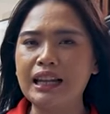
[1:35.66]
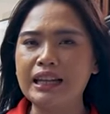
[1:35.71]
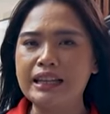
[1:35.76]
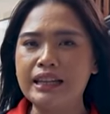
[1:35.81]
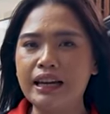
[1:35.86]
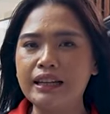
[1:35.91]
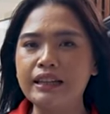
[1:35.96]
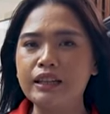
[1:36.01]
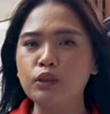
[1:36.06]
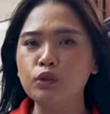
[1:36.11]

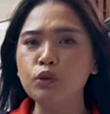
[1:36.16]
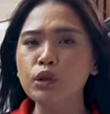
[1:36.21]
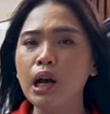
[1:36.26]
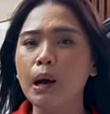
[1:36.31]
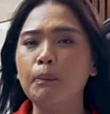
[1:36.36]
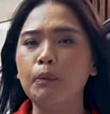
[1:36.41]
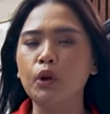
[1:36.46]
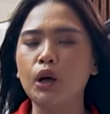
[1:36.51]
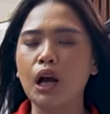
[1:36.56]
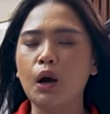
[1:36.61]
kalian itu
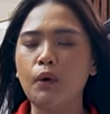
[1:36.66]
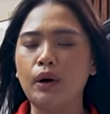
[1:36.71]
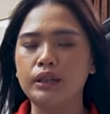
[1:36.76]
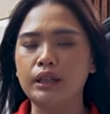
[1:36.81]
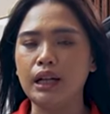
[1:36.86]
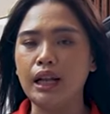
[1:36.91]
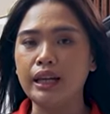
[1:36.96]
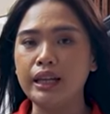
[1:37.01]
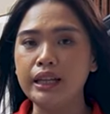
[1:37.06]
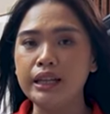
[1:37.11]
nggak perlu
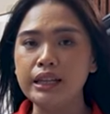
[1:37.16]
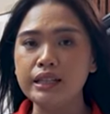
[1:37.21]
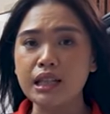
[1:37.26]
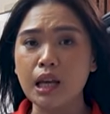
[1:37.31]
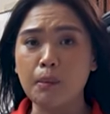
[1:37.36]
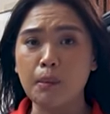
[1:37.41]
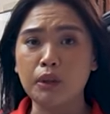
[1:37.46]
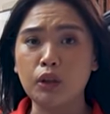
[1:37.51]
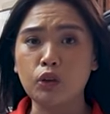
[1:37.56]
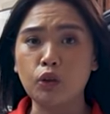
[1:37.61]
khawatir lagi
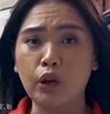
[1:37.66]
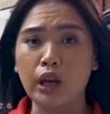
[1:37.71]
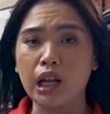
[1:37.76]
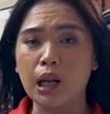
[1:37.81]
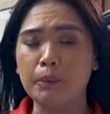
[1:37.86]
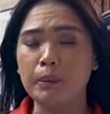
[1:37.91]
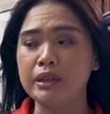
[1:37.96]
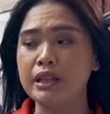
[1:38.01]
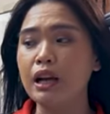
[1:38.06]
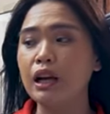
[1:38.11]
nih sahabat Toto
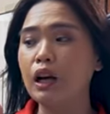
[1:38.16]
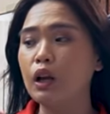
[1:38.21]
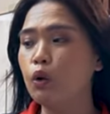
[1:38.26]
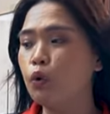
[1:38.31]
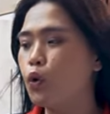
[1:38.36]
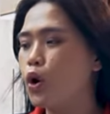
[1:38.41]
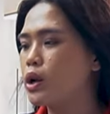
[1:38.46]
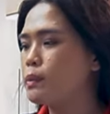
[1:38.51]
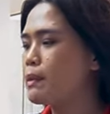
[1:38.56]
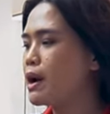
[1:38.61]
yang namanya
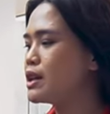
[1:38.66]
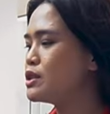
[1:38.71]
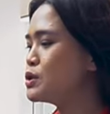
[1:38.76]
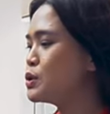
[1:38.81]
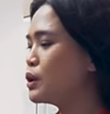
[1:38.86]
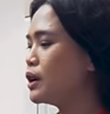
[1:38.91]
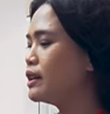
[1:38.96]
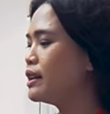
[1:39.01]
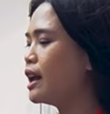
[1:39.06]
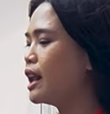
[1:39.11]
keluar
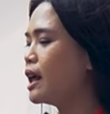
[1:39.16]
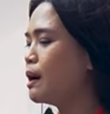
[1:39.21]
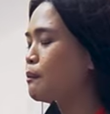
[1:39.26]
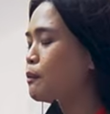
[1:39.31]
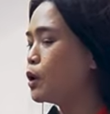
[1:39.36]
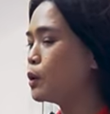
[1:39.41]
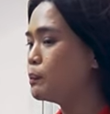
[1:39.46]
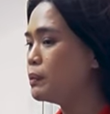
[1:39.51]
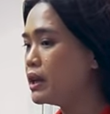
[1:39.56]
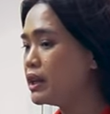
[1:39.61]
masuk ke
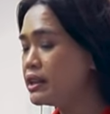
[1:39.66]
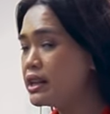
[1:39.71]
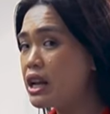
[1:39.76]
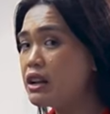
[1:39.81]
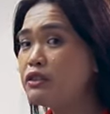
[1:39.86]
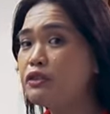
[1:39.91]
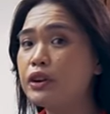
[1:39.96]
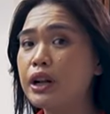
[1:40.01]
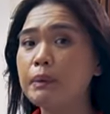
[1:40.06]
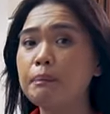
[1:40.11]
dalam mobil
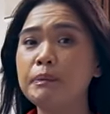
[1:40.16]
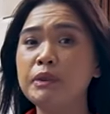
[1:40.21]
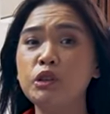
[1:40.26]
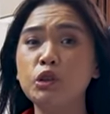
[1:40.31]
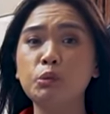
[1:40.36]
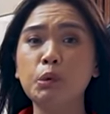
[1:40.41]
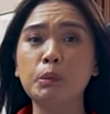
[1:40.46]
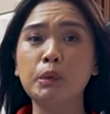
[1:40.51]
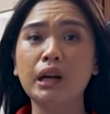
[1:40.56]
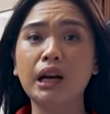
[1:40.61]
dan frame
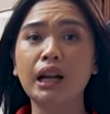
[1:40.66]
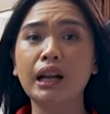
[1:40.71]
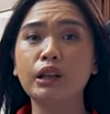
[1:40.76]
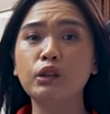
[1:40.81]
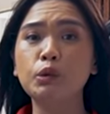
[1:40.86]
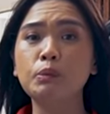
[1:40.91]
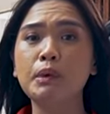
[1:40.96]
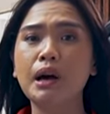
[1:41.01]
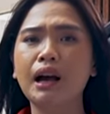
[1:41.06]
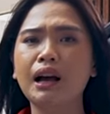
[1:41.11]
pintu mobil
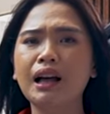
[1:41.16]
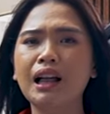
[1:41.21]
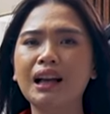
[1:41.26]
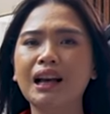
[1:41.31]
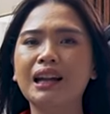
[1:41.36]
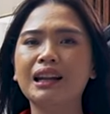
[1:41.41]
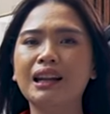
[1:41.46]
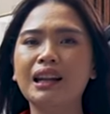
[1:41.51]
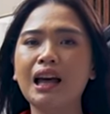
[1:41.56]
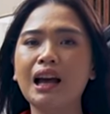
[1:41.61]
kalian itu
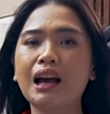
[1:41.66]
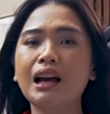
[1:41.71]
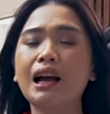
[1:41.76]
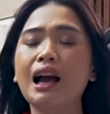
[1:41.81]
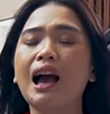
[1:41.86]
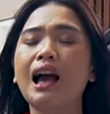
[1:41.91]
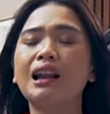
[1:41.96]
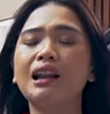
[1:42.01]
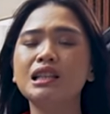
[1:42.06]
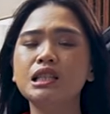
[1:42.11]
bakal kena
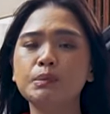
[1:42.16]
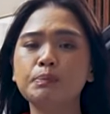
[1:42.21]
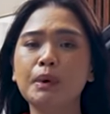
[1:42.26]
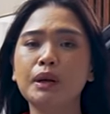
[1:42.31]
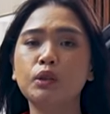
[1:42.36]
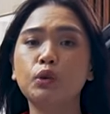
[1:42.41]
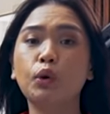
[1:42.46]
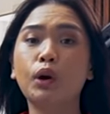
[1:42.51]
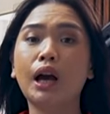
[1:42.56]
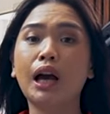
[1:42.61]
alas
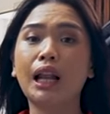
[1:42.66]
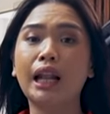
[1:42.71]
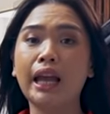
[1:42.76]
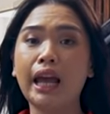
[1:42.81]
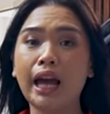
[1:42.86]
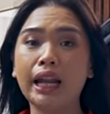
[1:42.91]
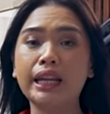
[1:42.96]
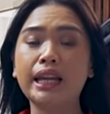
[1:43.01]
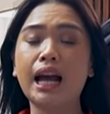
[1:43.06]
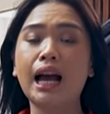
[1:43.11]
sepatu
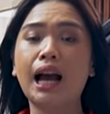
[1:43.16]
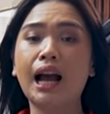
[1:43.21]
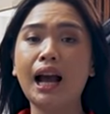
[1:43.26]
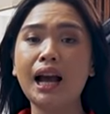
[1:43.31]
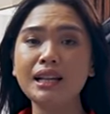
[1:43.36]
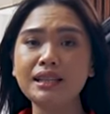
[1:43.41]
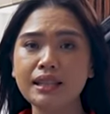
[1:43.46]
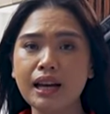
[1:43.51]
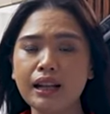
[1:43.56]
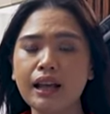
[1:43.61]
kalian
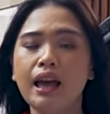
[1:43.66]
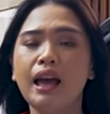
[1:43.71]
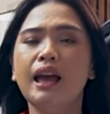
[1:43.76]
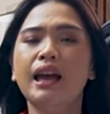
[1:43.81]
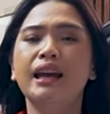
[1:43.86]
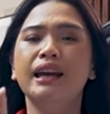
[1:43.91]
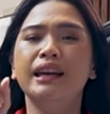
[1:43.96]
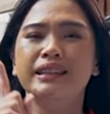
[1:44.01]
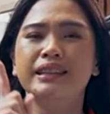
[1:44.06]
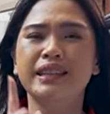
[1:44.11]
yang kasar
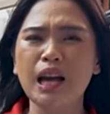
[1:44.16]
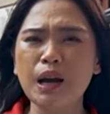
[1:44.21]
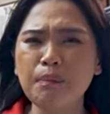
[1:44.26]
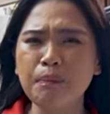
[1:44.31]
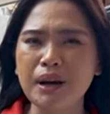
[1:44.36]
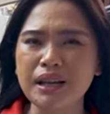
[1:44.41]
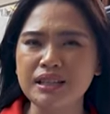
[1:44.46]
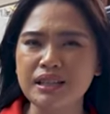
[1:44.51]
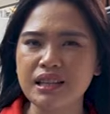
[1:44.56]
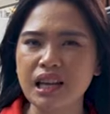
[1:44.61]

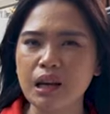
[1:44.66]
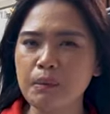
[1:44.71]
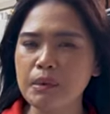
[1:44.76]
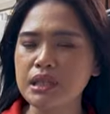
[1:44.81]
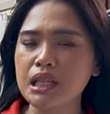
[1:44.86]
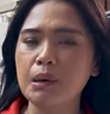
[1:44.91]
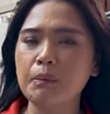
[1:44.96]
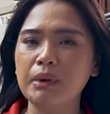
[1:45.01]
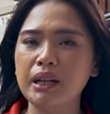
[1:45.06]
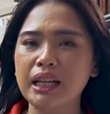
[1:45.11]
yang pastinya
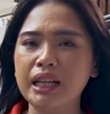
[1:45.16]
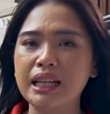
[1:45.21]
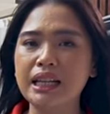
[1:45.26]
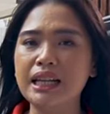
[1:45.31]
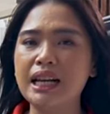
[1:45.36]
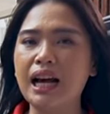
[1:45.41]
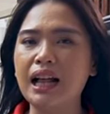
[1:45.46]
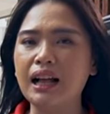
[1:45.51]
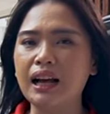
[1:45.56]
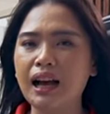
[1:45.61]
bisa
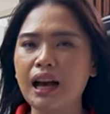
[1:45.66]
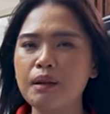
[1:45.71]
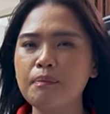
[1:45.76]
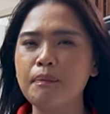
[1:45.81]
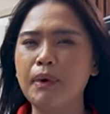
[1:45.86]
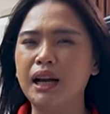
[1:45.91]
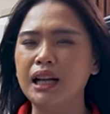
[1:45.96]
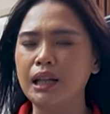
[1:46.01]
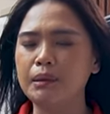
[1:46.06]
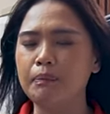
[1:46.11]

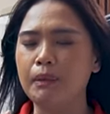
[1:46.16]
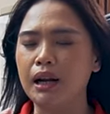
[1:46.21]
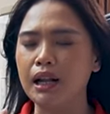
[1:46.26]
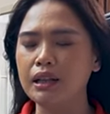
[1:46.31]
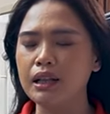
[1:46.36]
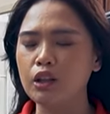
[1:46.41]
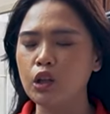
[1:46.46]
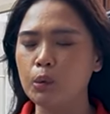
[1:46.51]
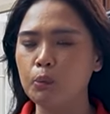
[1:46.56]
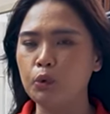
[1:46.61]
meninggalkan
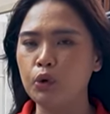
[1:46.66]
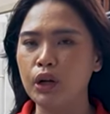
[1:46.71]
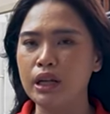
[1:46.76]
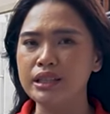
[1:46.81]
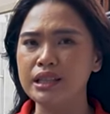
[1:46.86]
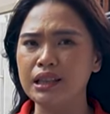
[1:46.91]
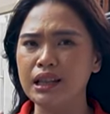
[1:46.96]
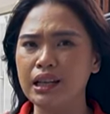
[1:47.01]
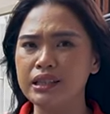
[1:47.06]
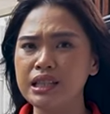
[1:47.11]
baret-baret lecet ataupun
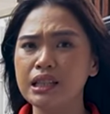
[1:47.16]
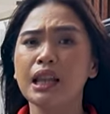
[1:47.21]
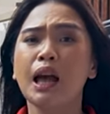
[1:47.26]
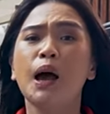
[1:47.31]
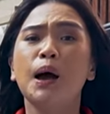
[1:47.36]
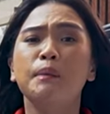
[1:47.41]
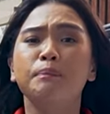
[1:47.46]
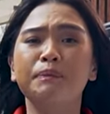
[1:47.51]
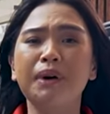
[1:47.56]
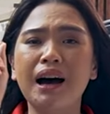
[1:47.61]
lecet-lecet
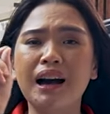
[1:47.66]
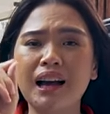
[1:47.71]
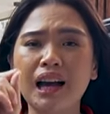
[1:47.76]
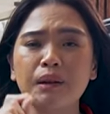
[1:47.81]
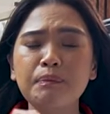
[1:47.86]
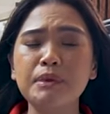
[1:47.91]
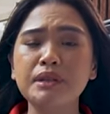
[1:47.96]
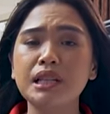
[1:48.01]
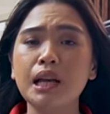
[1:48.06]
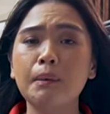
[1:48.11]

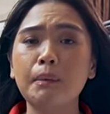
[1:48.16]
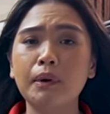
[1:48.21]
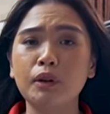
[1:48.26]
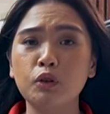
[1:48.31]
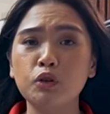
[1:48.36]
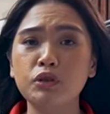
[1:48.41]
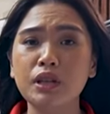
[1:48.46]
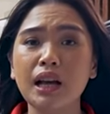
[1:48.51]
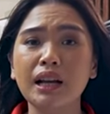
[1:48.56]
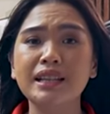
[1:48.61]
bahkan bisa
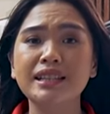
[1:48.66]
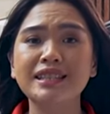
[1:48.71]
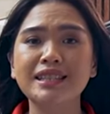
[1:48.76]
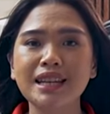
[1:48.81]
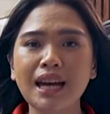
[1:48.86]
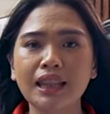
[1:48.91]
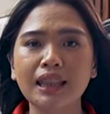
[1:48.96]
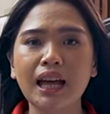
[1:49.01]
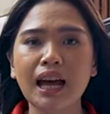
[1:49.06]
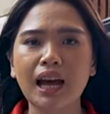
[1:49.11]
merusak
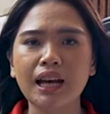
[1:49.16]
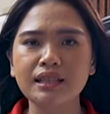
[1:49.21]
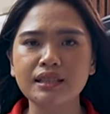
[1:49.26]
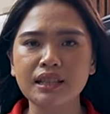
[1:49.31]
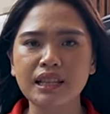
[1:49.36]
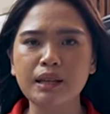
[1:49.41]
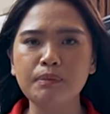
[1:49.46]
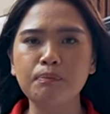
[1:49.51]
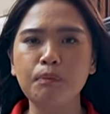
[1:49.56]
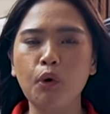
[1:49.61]
cat
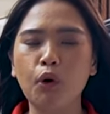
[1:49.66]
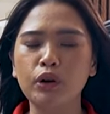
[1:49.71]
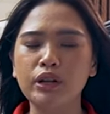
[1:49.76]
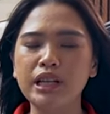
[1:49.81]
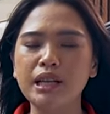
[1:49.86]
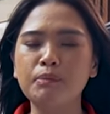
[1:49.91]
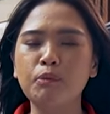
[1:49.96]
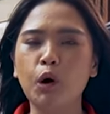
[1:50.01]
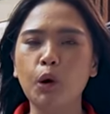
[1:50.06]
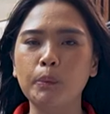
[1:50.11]
asli
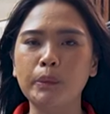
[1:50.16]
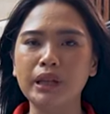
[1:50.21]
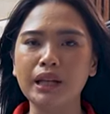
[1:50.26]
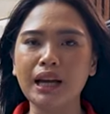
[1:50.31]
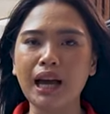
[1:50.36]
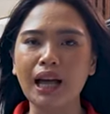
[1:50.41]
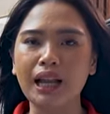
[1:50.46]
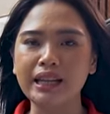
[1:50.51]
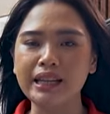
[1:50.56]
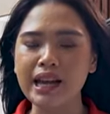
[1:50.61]
bodi
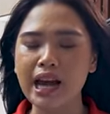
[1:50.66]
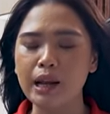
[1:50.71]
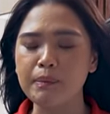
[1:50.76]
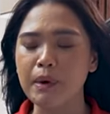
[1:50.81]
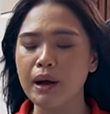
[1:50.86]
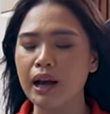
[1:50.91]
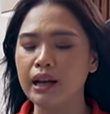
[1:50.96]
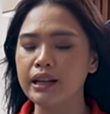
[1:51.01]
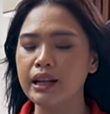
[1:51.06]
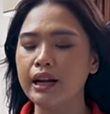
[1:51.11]
mobil
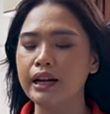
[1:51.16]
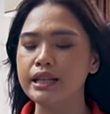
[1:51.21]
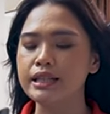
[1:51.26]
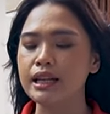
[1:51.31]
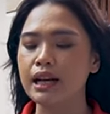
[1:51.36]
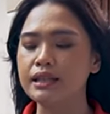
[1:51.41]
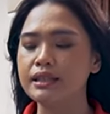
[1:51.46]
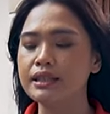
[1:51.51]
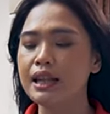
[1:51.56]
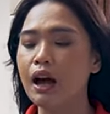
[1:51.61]
kalian makanya
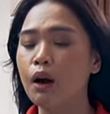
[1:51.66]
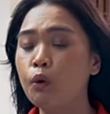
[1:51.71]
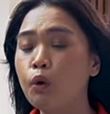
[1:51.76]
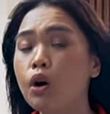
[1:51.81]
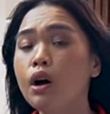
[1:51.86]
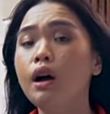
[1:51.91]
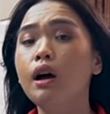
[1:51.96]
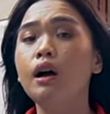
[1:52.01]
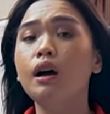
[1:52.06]
Risha kasih tahu